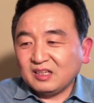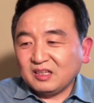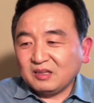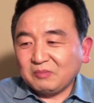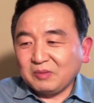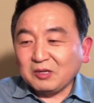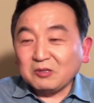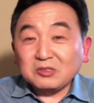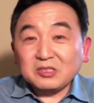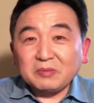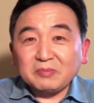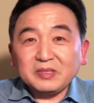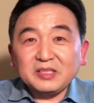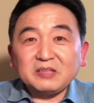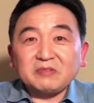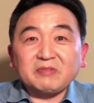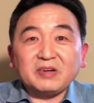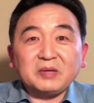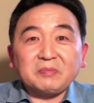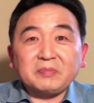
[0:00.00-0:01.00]
没有什么
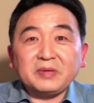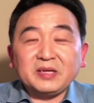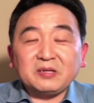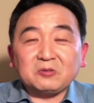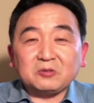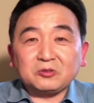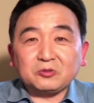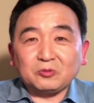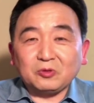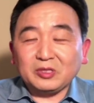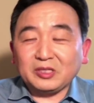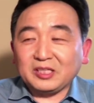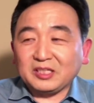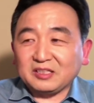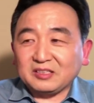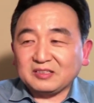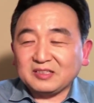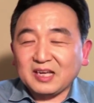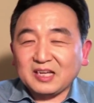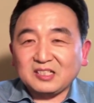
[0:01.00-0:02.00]
因为没有所
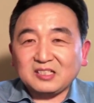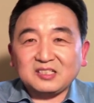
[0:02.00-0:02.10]
以在